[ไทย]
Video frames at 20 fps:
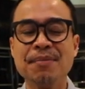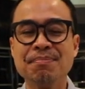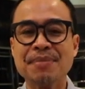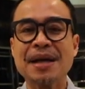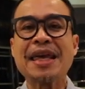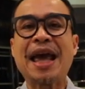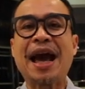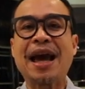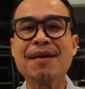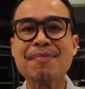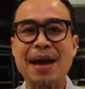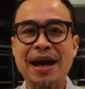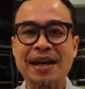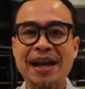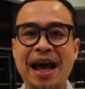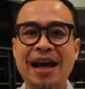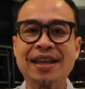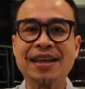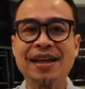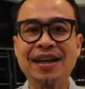ไม่อยากให้แบก
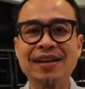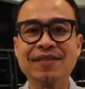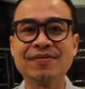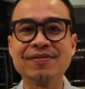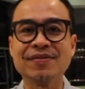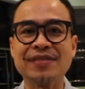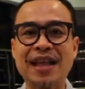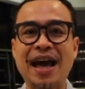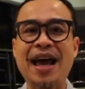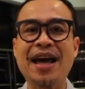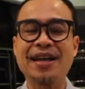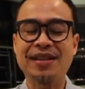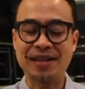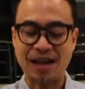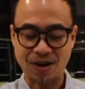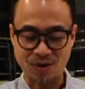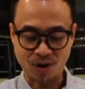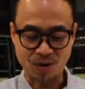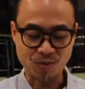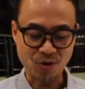หนักเยอะนะ
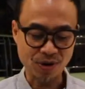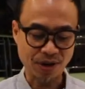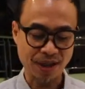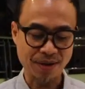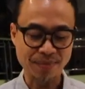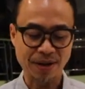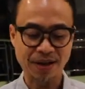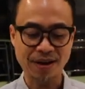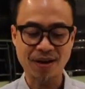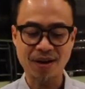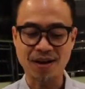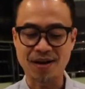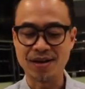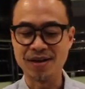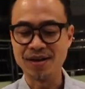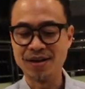แต่ของพวกนี้มันก็